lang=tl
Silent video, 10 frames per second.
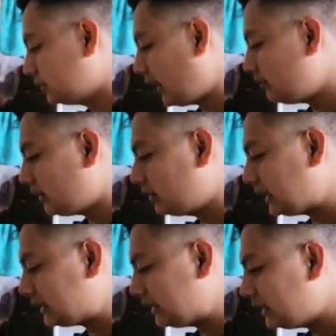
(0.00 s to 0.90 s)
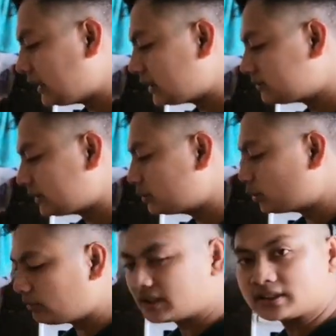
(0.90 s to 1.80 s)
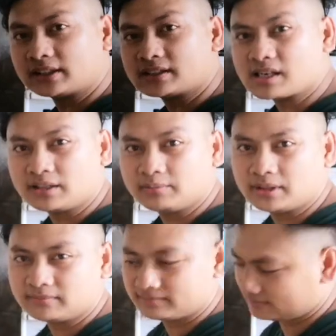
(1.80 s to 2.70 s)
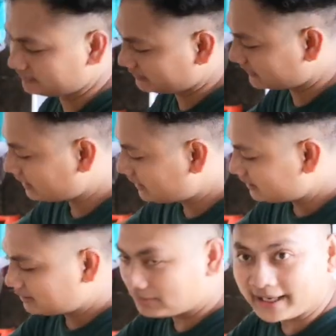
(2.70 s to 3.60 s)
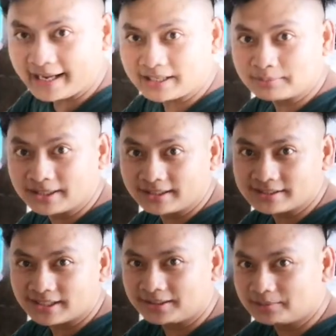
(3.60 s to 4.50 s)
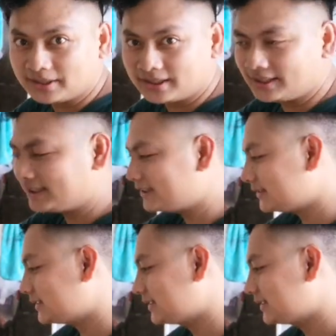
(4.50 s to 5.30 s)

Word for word: well, maghulat ta nila mukbang sa tag Jollibee bakya naman Jollibee